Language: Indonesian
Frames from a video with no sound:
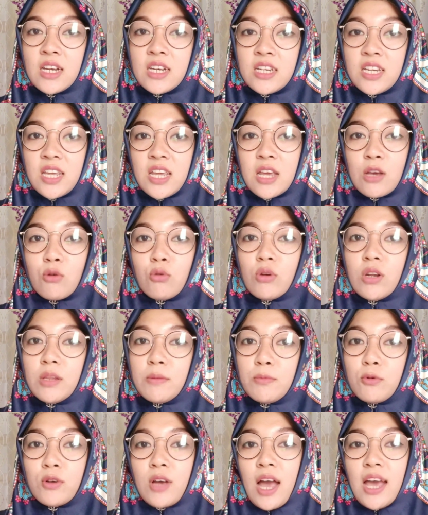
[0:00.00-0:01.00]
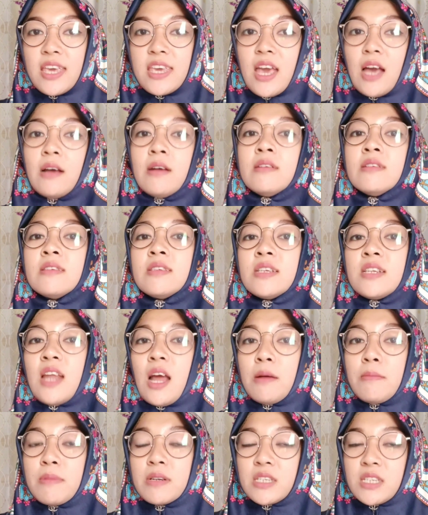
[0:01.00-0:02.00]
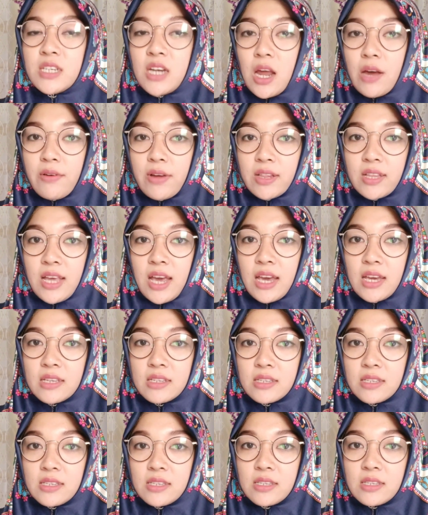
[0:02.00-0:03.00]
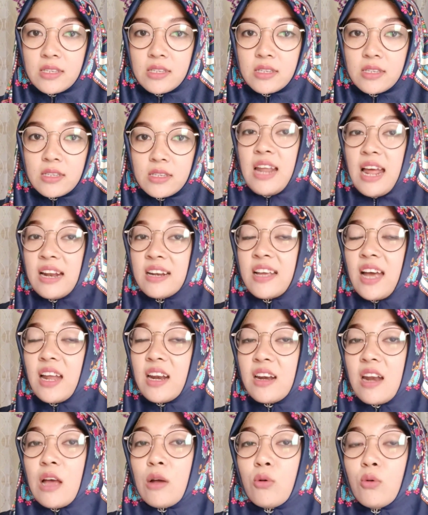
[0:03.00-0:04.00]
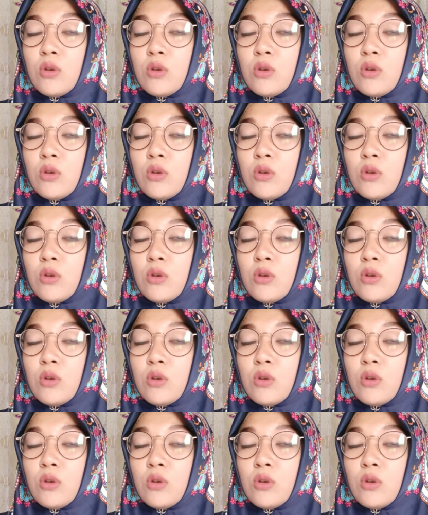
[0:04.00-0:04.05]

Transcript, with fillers: di kulit muka yang sedang berjerawat guys. Dan karena